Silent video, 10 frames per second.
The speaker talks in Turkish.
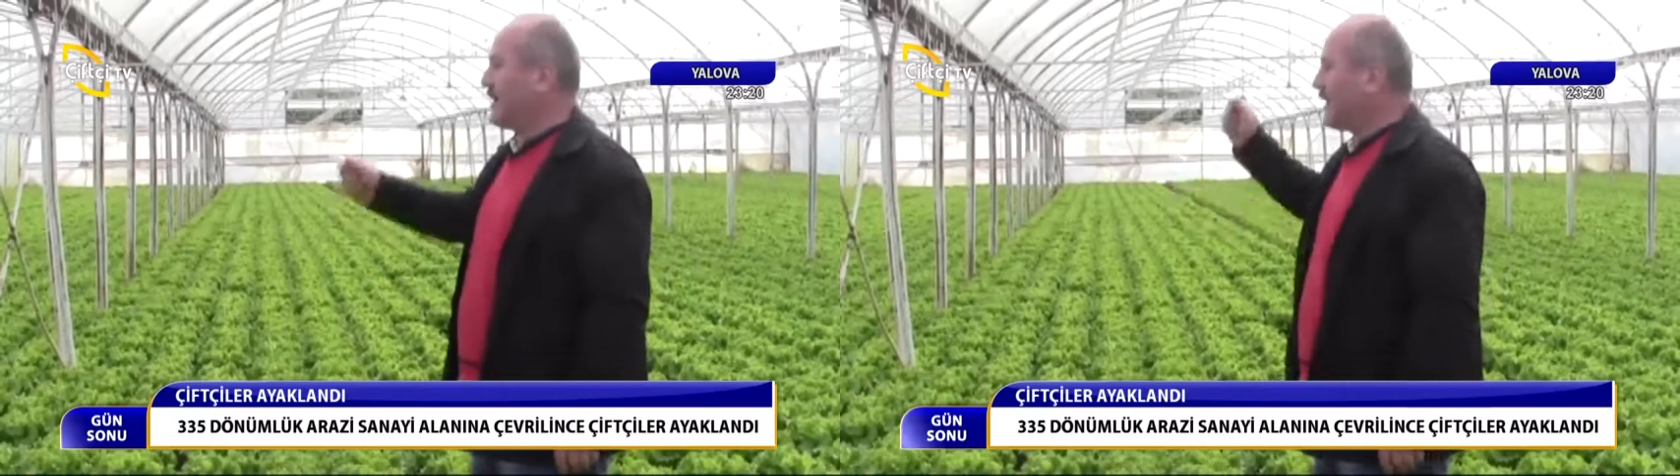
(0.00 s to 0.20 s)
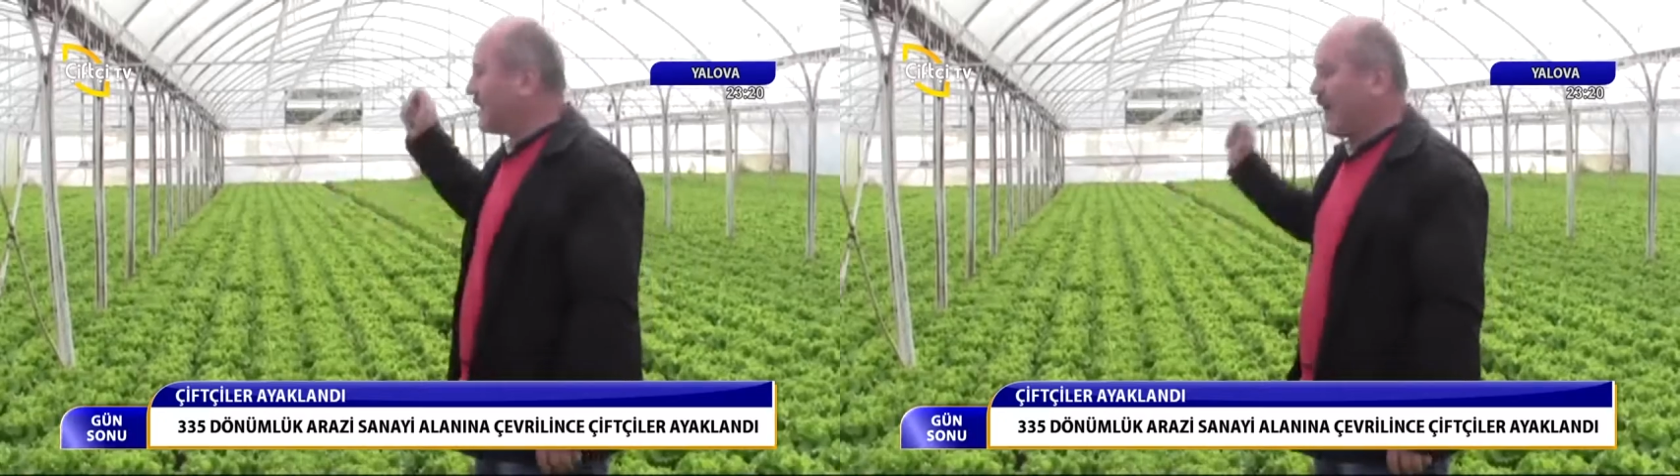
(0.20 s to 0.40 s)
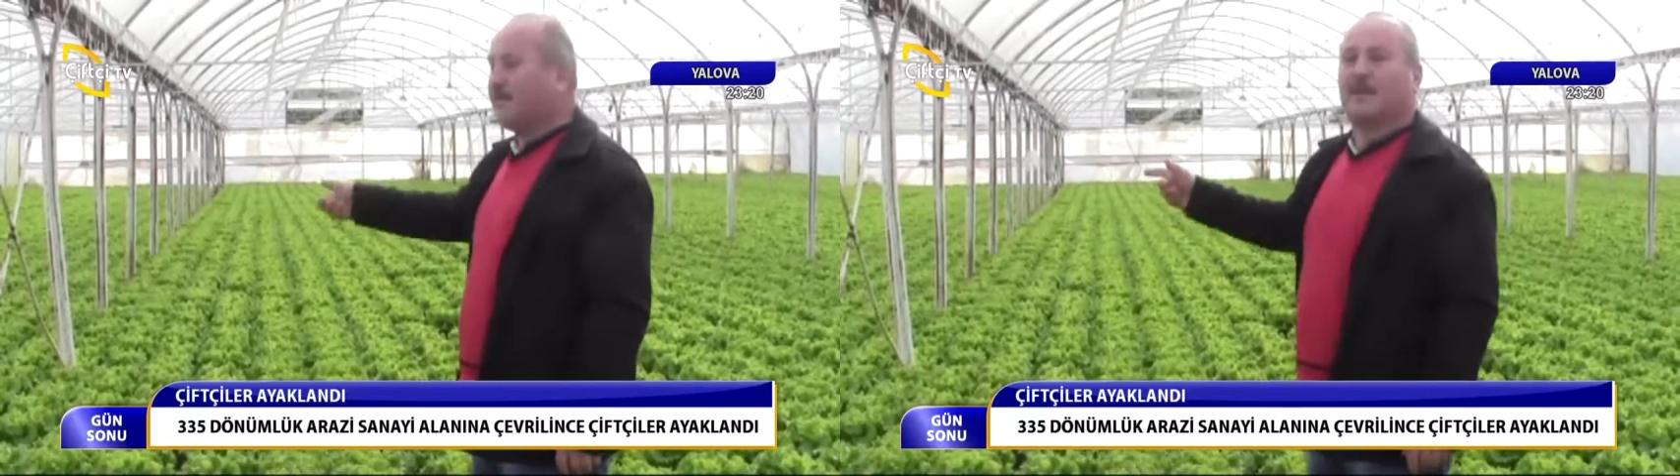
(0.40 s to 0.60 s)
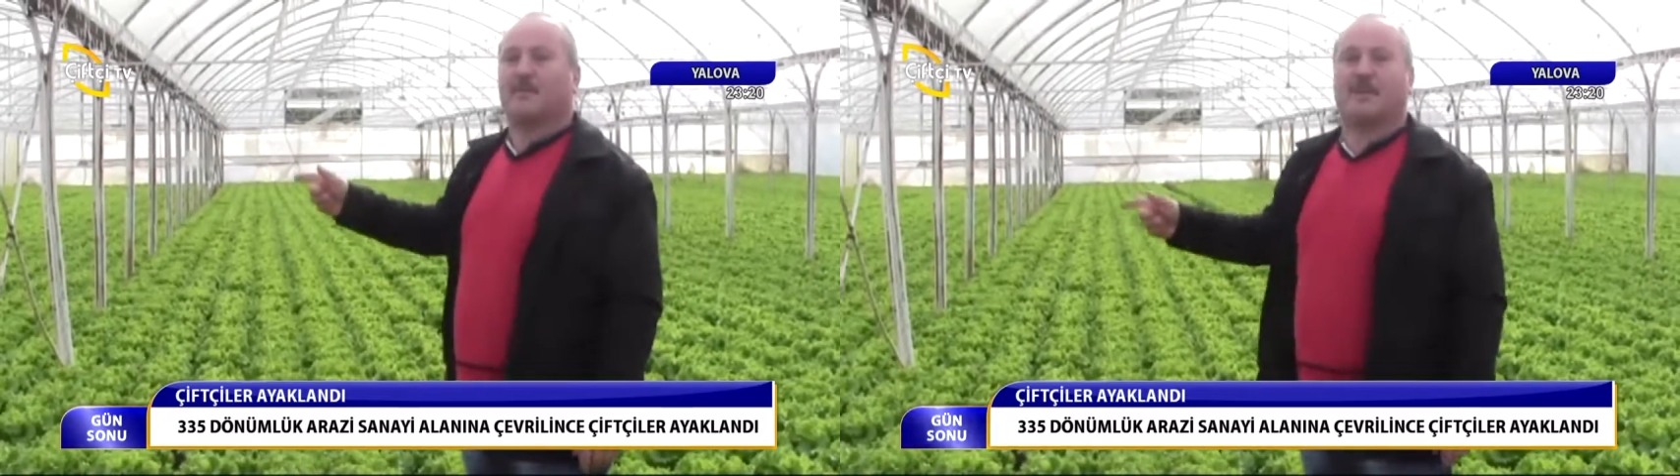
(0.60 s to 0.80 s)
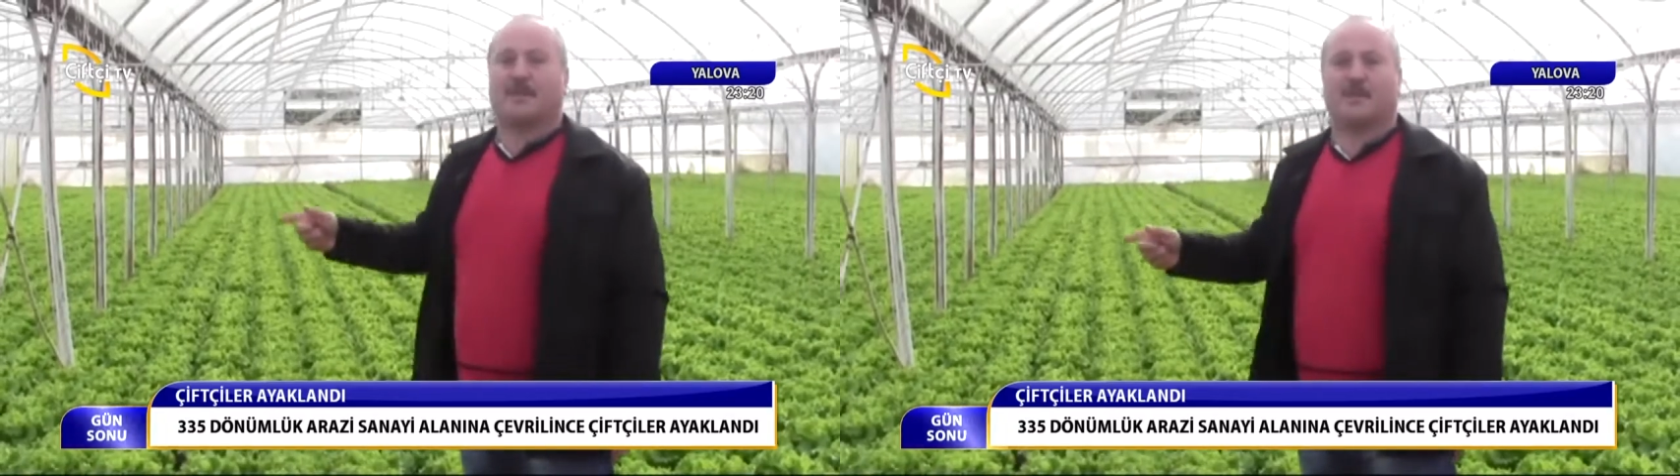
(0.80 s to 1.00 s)
Bize sahip
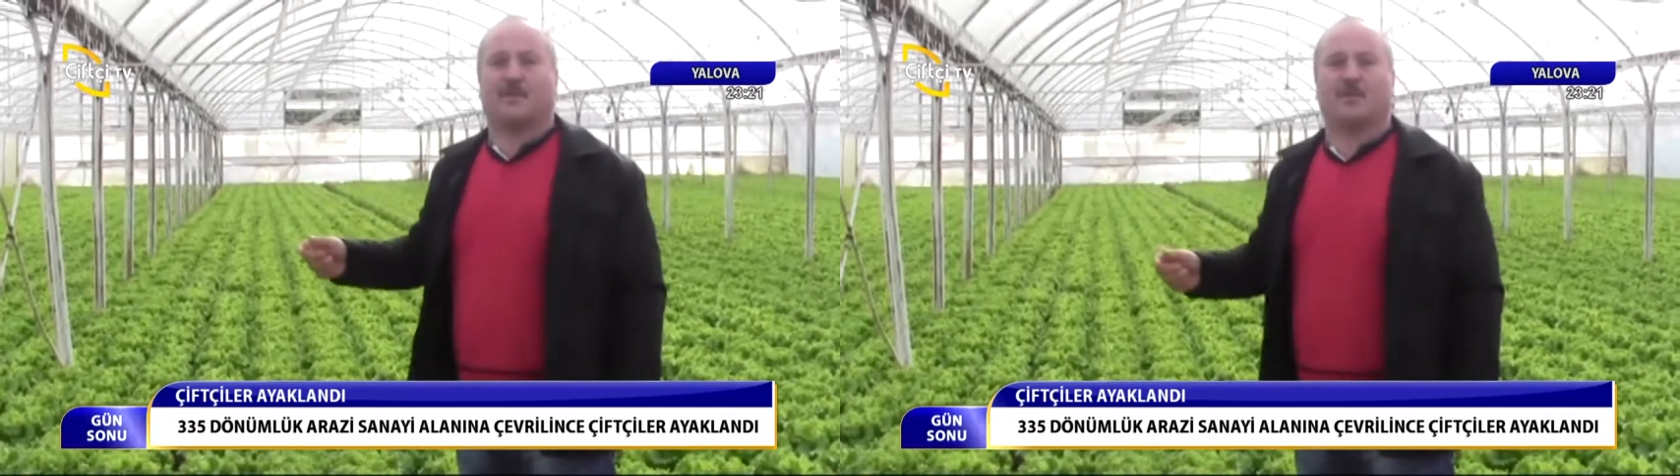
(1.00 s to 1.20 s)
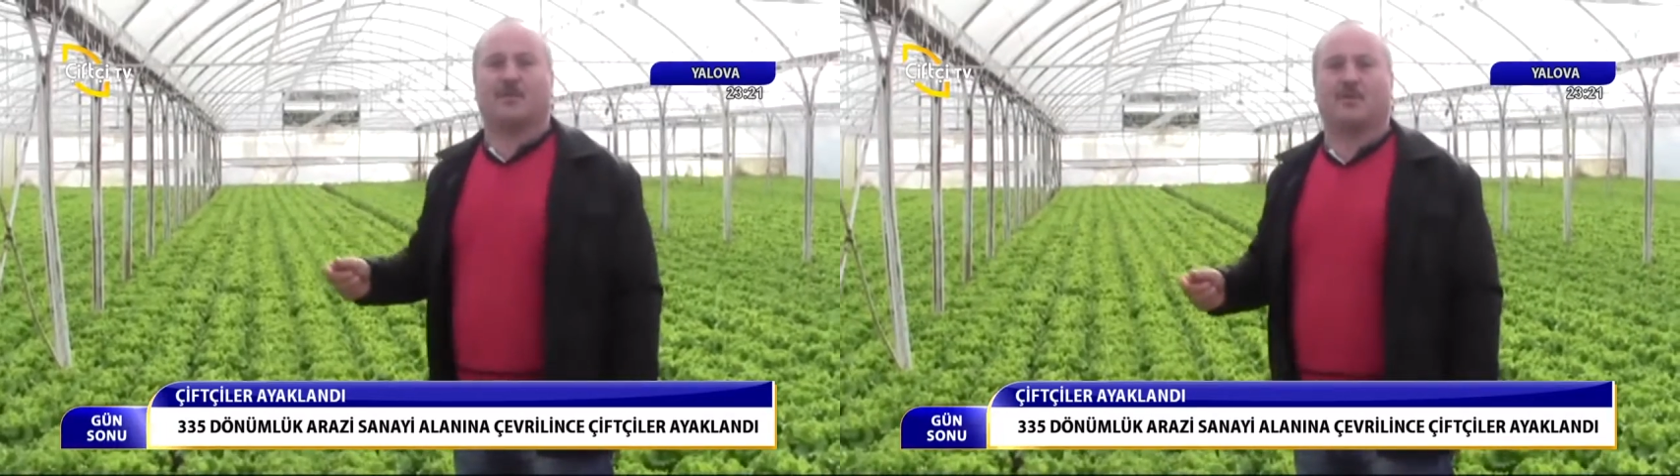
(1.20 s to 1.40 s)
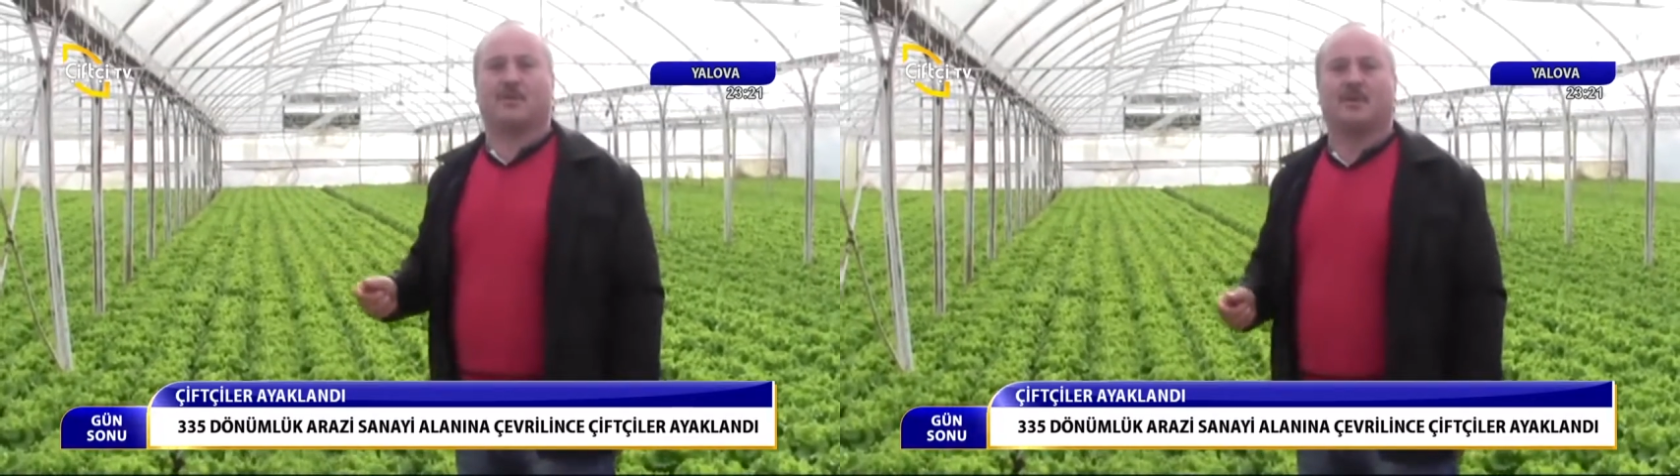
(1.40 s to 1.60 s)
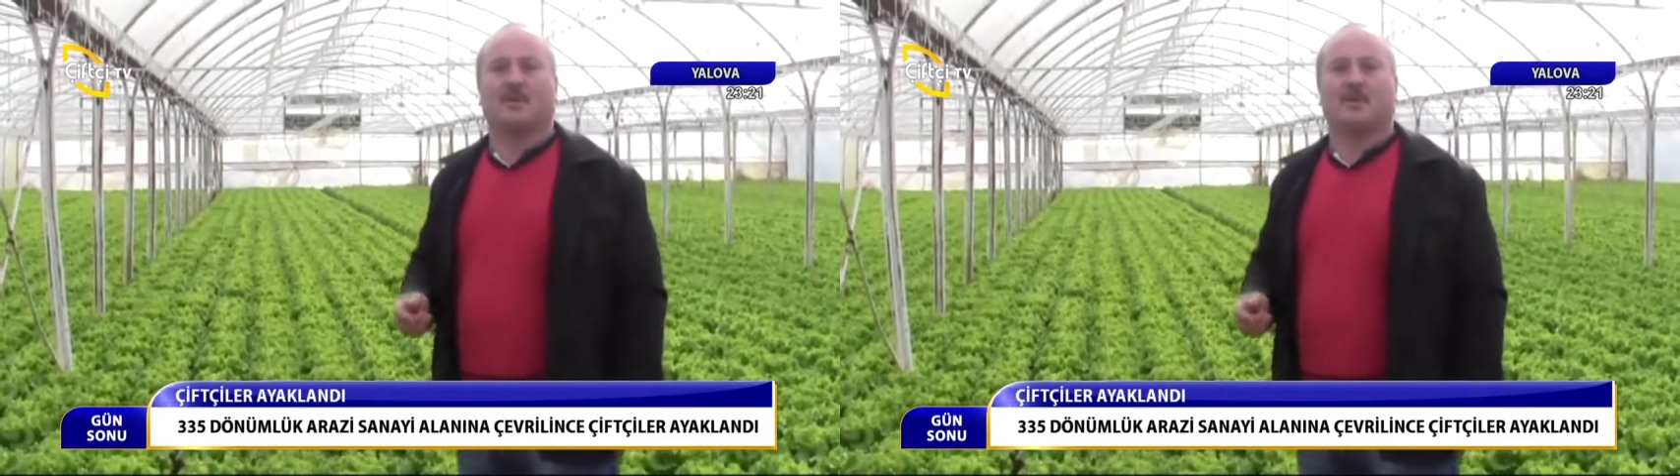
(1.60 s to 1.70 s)
çıkmasını istiyoruz.